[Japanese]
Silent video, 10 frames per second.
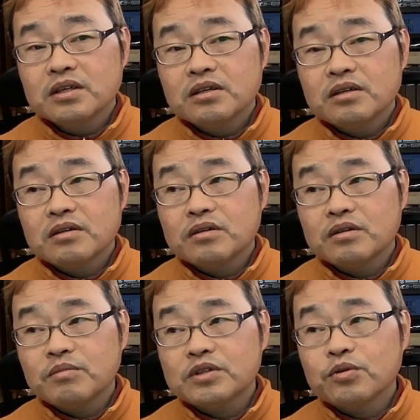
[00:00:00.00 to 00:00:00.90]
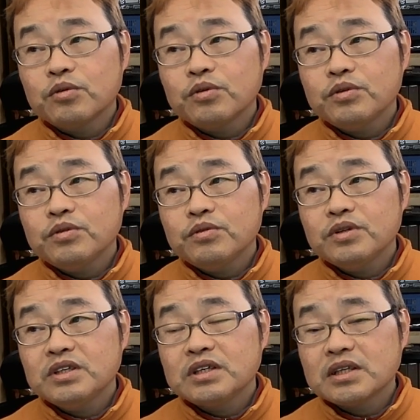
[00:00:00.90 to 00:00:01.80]
あまあ、そういう生
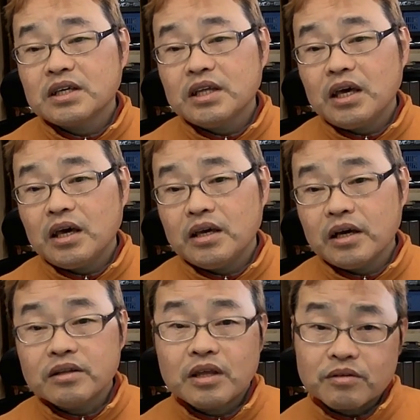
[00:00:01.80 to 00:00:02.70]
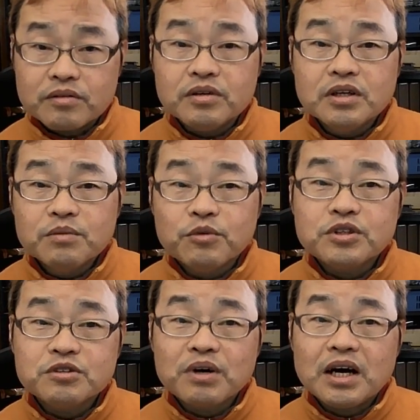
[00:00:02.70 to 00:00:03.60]
き方でやっていく。もし
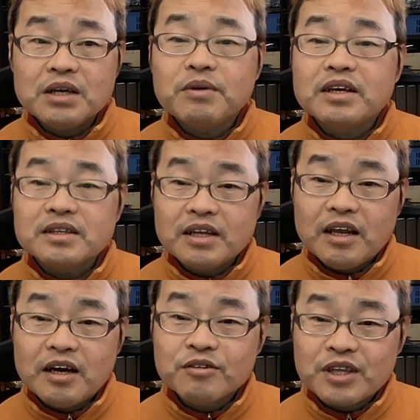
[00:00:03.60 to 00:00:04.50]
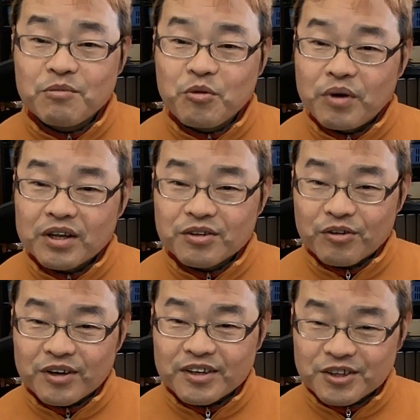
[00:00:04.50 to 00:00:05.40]
くは今言ったね、楽天モバイルと
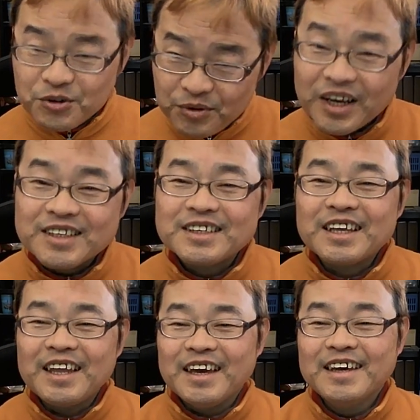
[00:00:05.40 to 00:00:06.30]
組み合わせてね、